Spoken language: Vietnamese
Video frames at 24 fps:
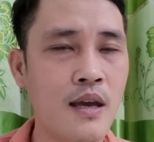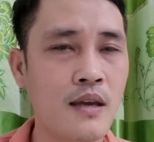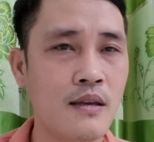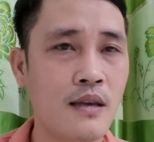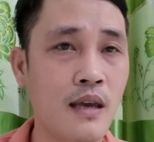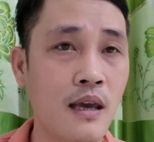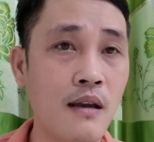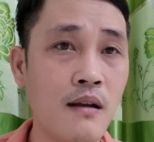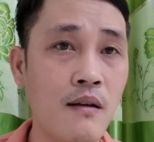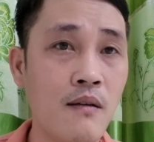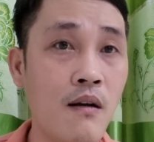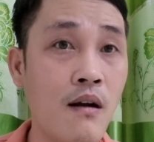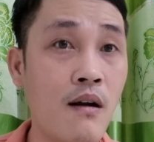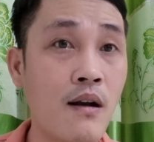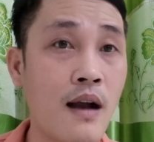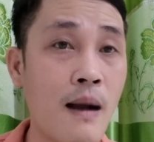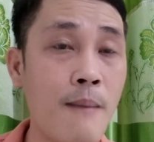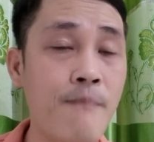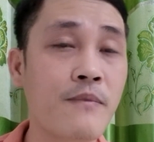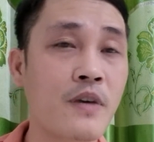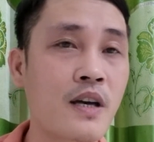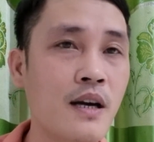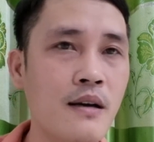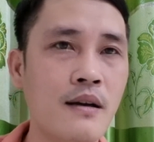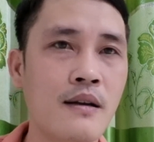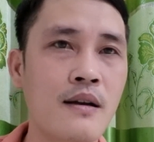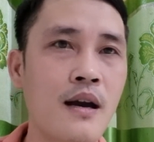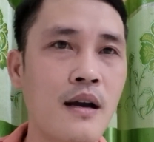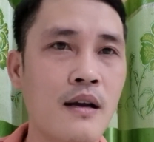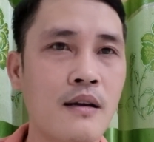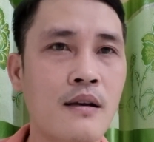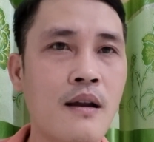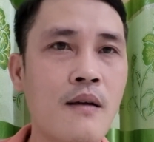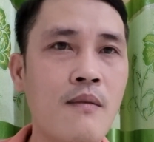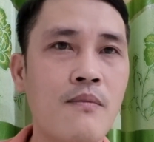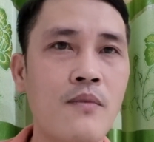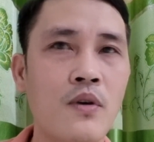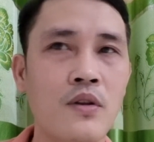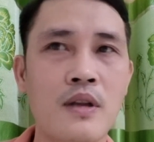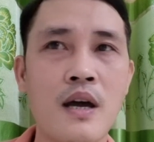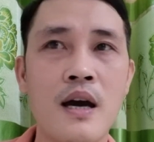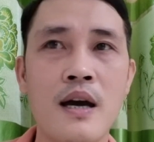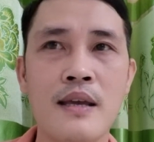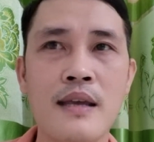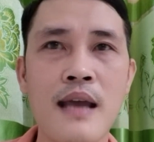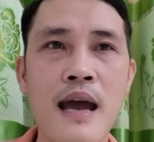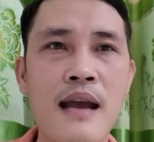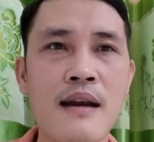chỉ có cầm cự được trong một
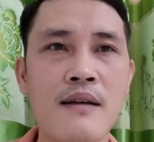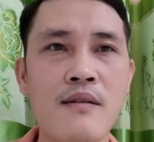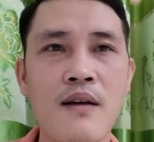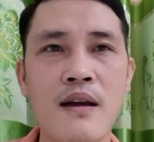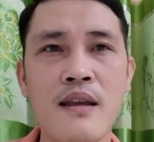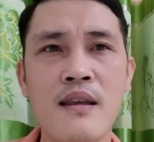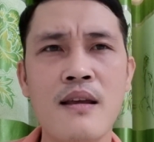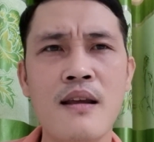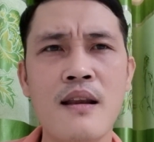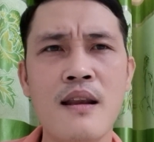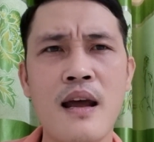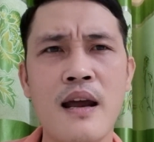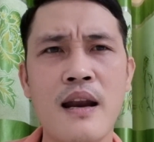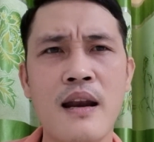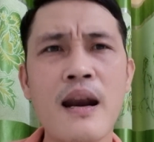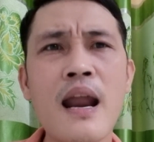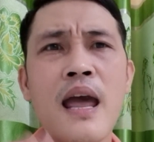thời gian gọi như là